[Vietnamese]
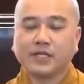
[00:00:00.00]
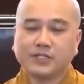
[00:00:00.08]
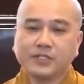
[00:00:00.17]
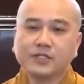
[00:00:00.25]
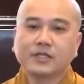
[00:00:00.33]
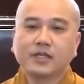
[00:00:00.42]
Kỳ
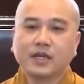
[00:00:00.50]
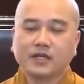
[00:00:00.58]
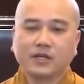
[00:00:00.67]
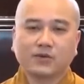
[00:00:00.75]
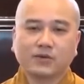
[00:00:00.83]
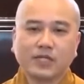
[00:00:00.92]
trước, cái
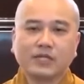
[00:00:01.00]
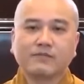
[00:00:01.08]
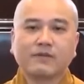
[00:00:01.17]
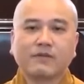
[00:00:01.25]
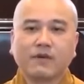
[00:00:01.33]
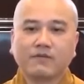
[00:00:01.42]
lần đầu
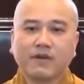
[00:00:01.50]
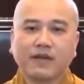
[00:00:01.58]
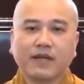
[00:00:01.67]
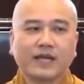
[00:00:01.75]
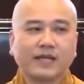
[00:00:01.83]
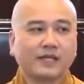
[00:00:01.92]
tiên Pháp Hòa
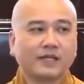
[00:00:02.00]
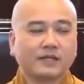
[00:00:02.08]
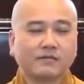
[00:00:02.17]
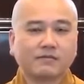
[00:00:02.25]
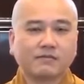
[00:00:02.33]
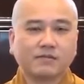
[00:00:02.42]
về đây
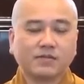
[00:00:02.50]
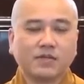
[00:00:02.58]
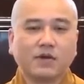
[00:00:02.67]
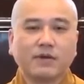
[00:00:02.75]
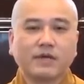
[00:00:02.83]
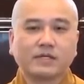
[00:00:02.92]

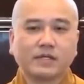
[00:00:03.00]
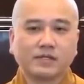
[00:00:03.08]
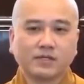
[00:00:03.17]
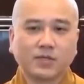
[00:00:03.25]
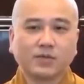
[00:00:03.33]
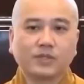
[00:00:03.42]
do Mây
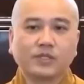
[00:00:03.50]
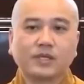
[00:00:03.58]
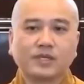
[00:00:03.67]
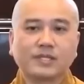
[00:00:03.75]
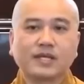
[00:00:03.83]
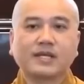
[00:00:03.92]
Từ tổ
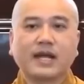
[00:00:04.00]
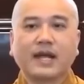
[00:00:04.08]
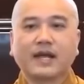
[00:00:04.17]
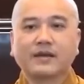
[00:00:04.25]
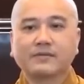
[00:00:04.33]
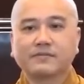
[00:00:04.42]
chức ở
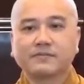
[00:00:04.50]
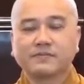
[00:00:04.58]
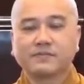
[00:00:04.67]
Sangha.